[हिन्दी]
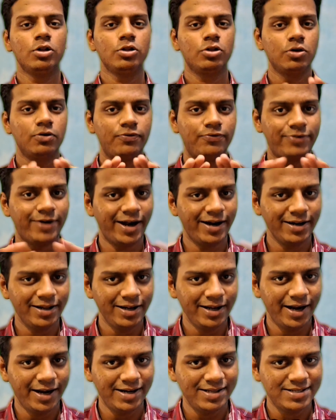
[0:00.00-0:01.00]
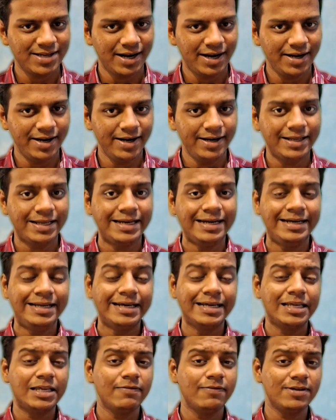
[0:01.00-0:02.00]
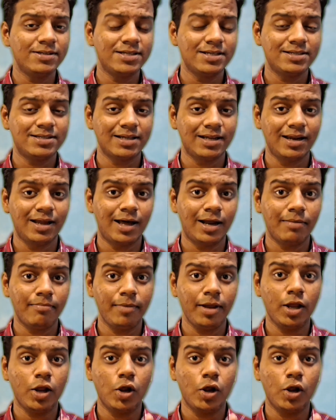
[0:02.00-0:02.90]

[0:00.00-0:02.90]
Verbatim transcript: तो फाइनली आई डिसाइडेड कि डंकी वर्सेस सलार में